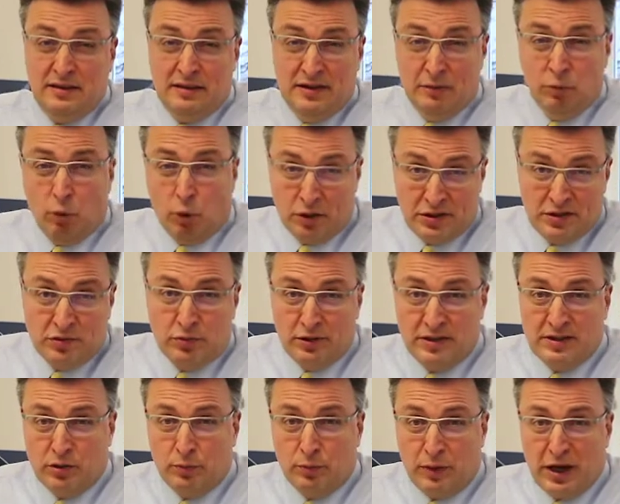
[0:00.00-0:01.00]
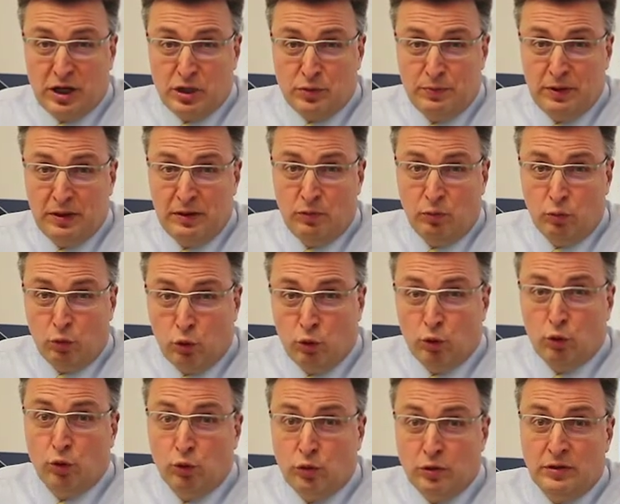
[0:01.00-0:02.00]
die Wall Street zum Beispiel,
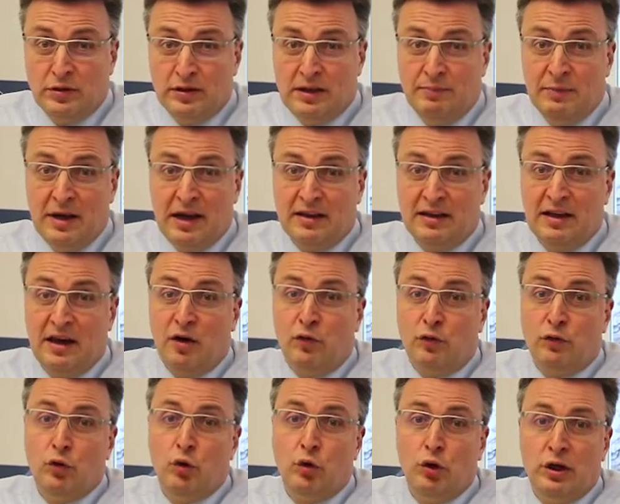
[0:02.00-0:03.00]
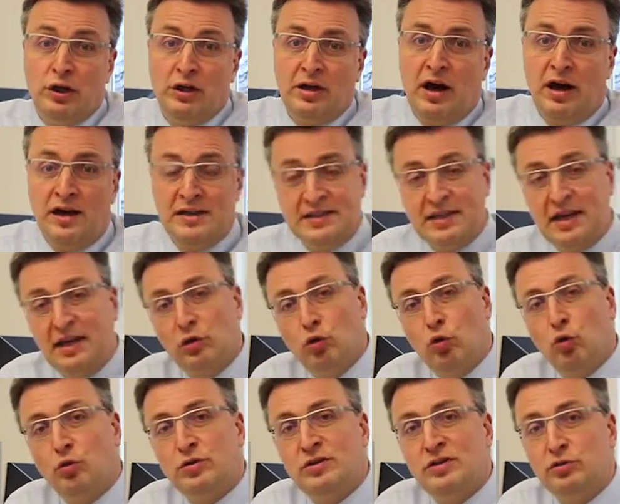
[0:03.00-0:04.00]
wo die Märkte auf neuen
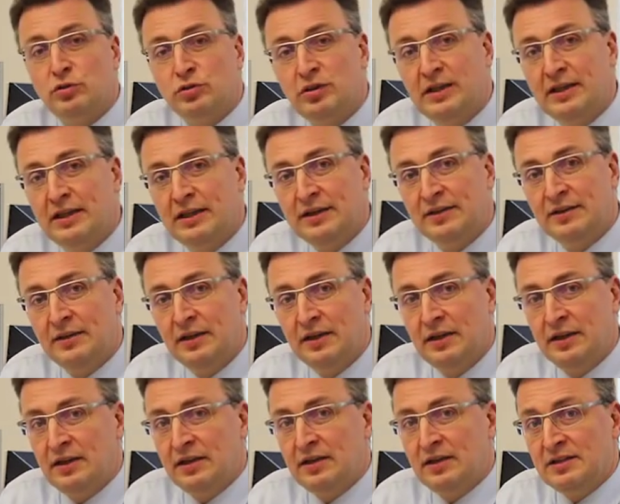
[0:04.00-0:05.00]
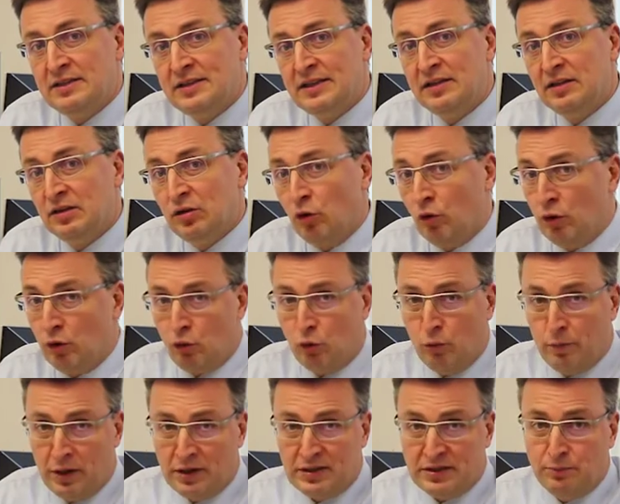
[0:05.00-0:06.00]
Allzeithochs notieren, sind
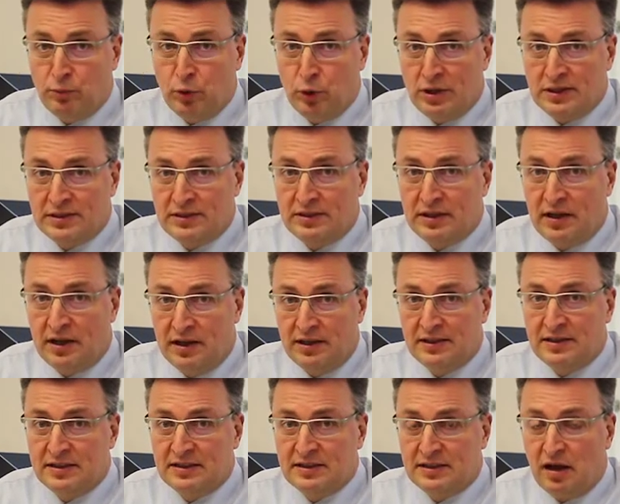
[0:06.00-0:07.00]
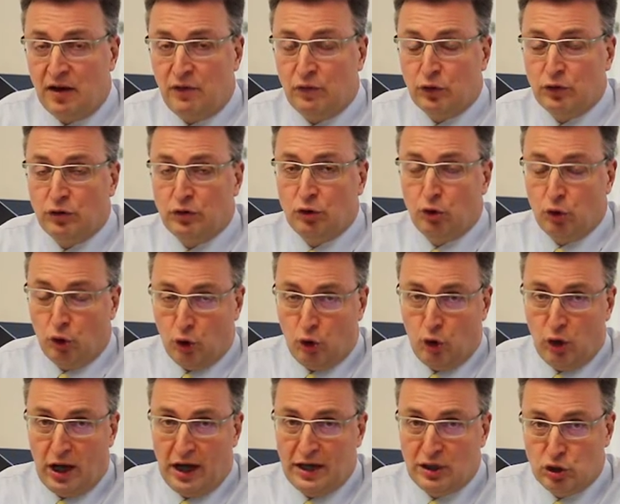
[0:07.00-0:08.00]
Europas Börsen allerdings davon
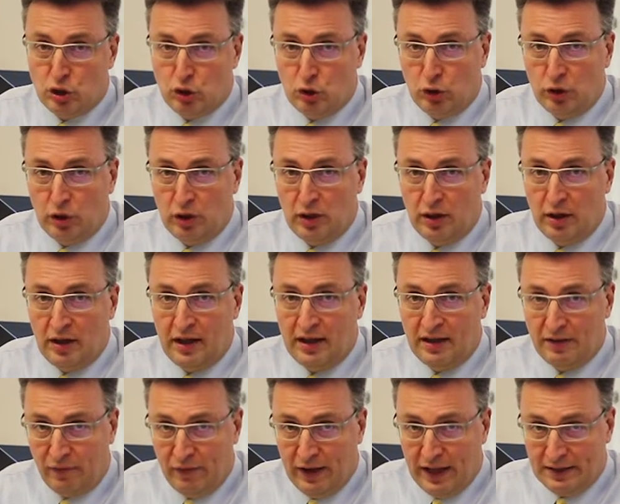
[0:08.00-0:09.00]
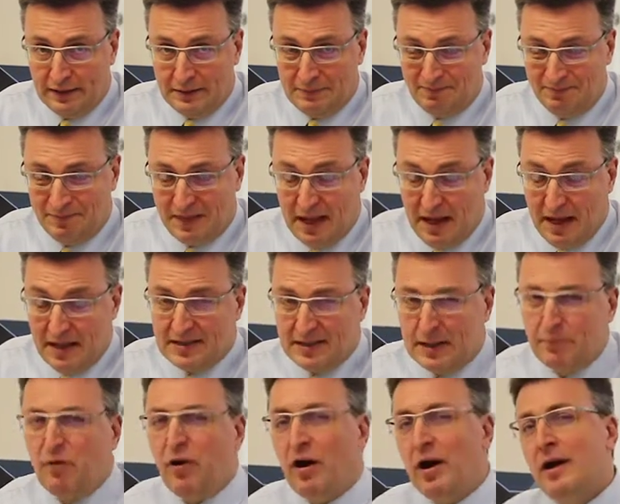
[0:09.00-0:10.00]
noch ein Stück entfernt. Es
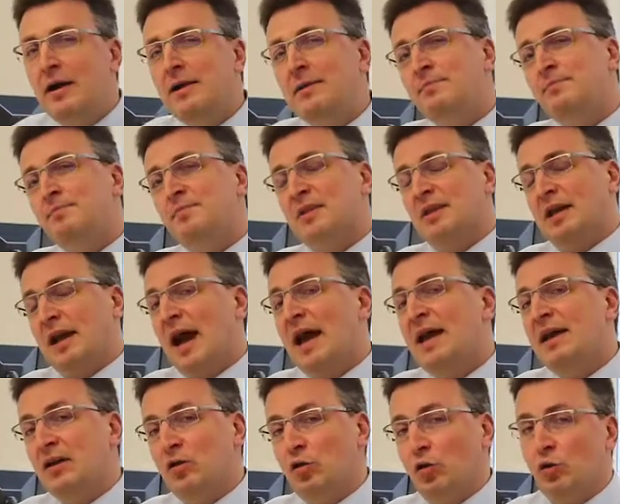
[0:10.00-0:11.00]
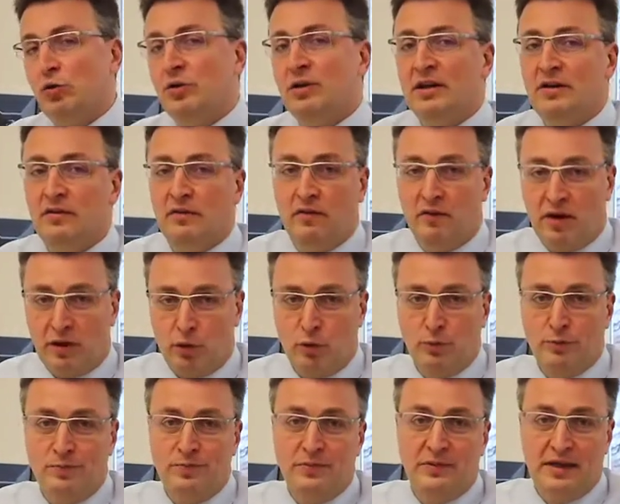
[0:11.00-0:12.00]
gibt vor allem drei Gründe,
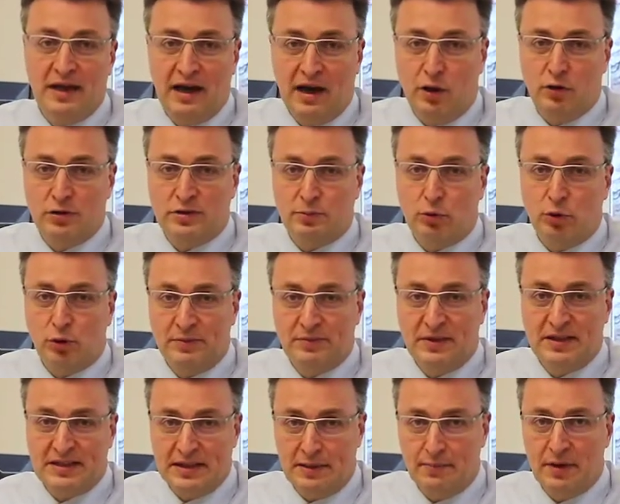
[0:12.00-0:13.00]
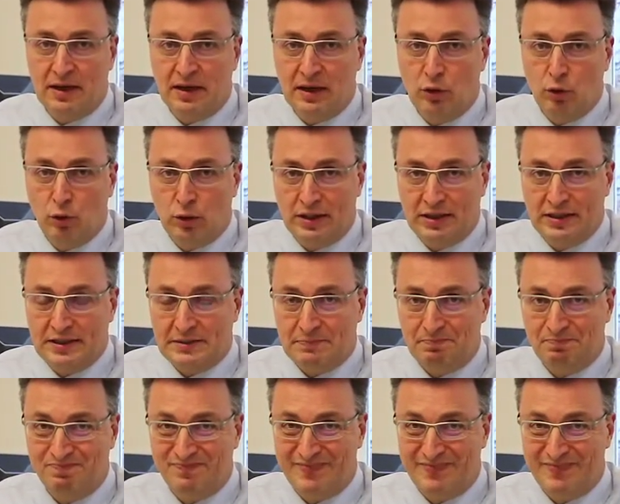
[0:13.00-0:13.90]
warum der Ausbruch im Dezember gelungen ist.